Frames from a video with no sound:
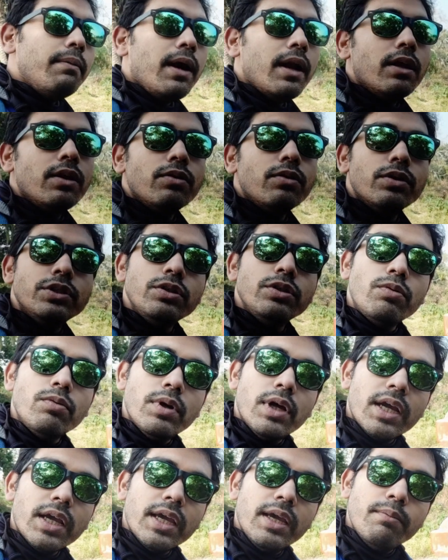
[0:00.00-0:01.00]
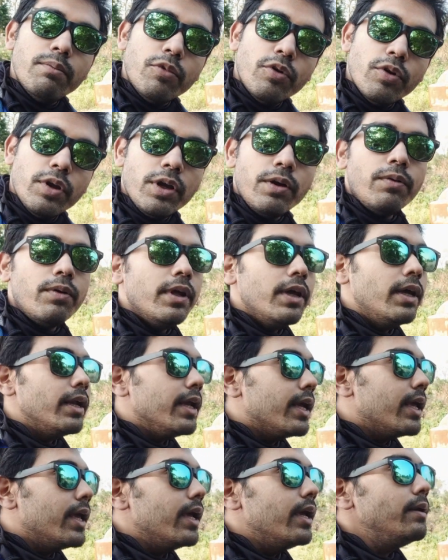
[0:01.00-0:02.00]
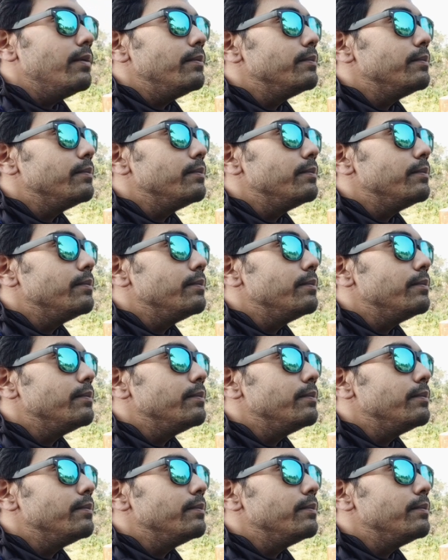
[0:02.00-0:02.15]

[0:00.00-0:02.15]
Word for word: বানানো হয়েছে ওনাকে মনে করে রেখে